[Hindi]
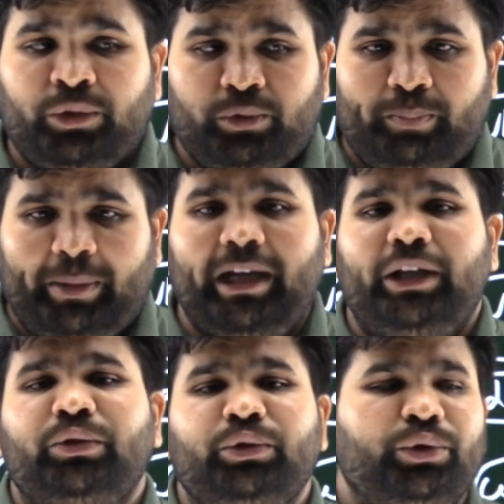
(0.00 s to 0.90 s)
तो पहले
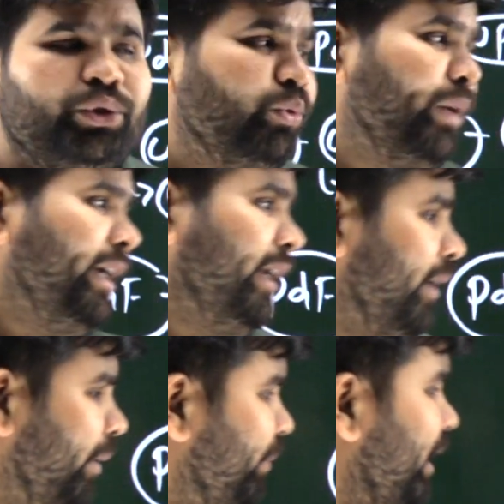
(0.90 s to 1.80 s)
तो जो स्टूडेंट है
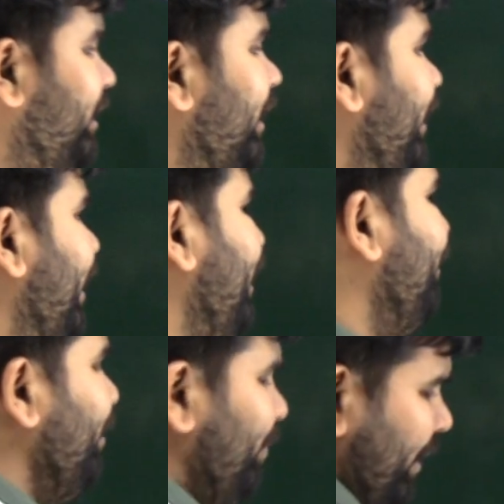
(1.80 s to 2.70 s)
अभ्यास एग्री
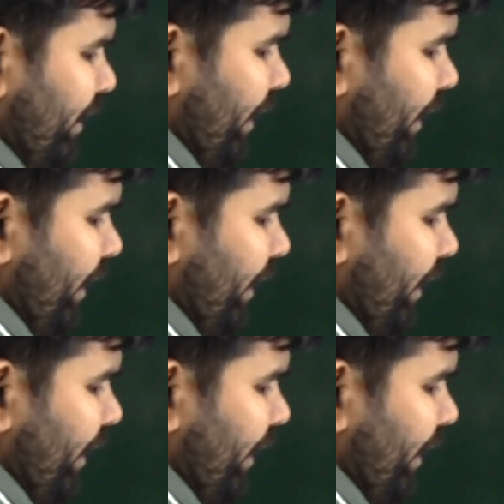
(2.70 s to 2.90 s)
अकेडमी में पढ़ते